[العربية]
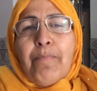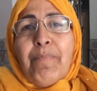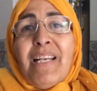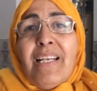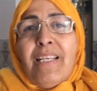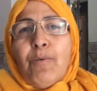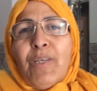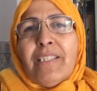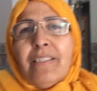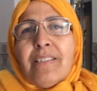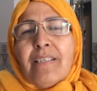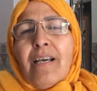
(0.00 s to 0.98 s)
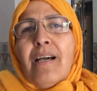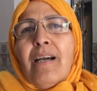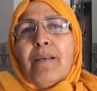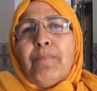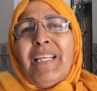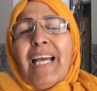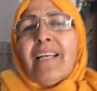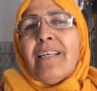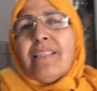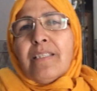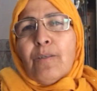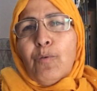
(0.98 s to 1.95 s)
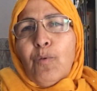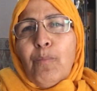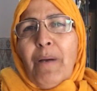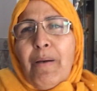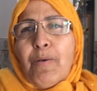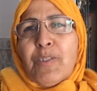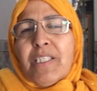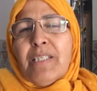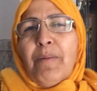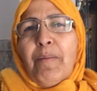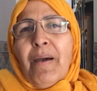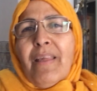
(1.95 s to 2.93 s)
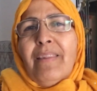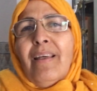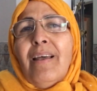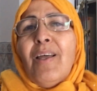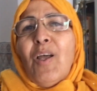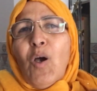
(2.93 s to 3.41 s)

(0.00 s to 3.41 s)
ملي ولادنا صغار ملي عرسنا ومعاه سكننا مع بعضنا